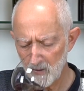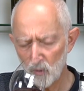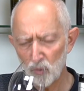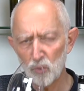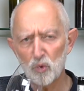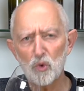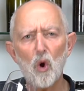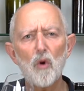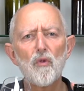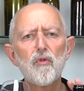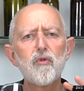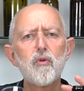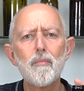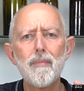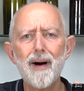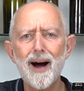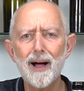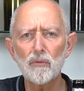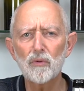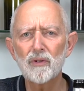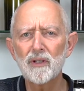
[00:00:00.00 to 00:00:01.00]
um toque
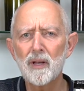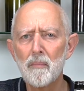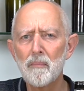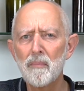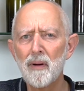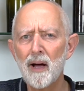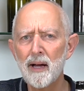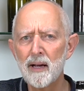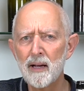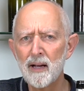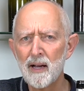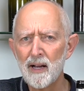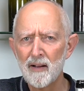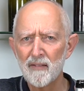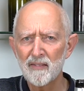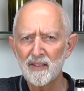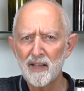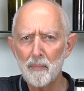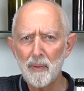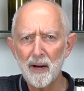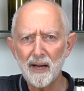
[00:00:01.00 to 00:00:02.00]
fumado também
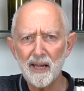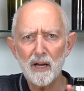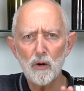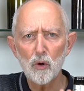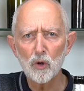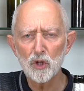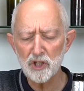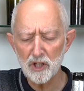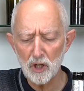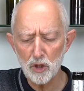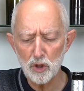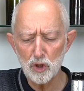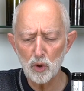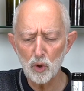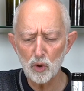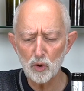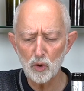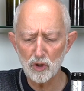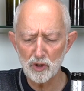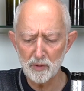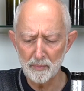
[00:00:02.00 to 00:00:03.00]
da barrica onde
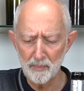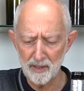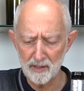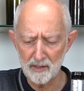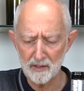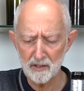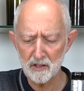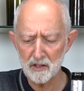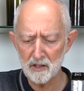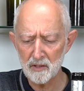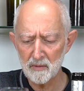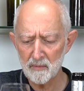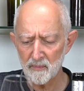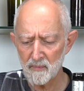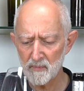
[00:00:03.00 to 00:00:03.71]
estagiou 12 meses.